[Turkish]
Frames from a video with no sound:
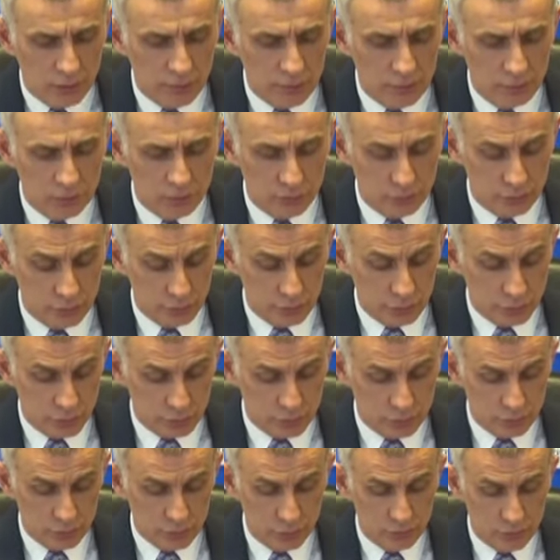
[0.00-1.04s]
Ama dün bu
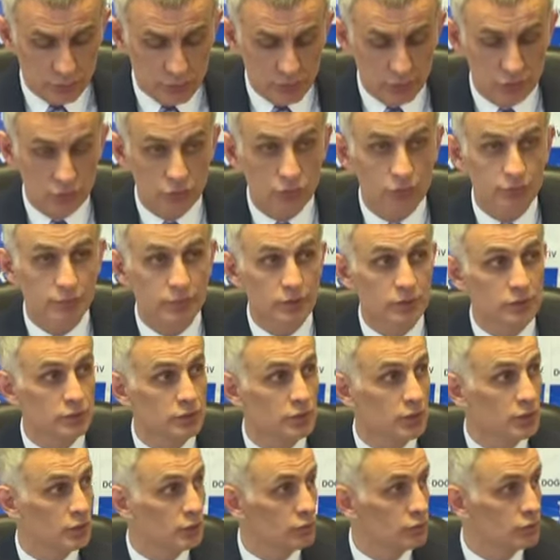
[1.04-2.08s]
basın
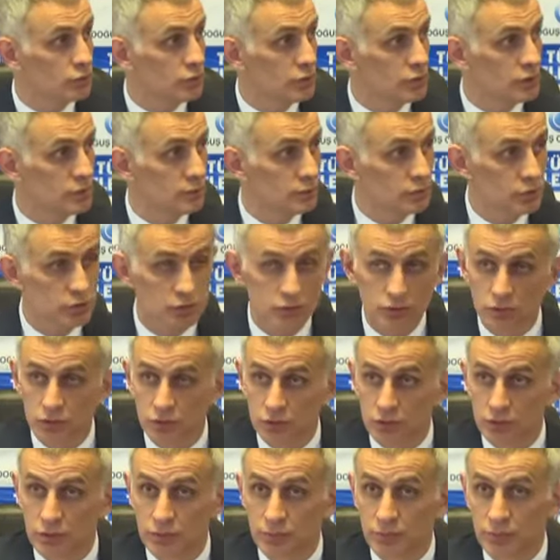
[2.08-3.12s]
toplantısını anons ettiğimiz için
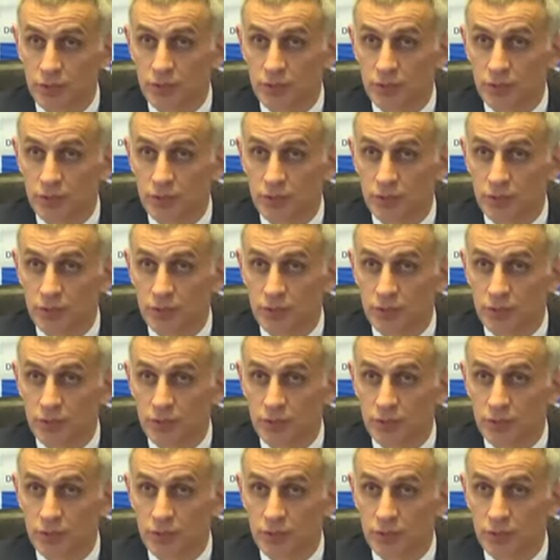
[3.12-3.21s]
çıktık.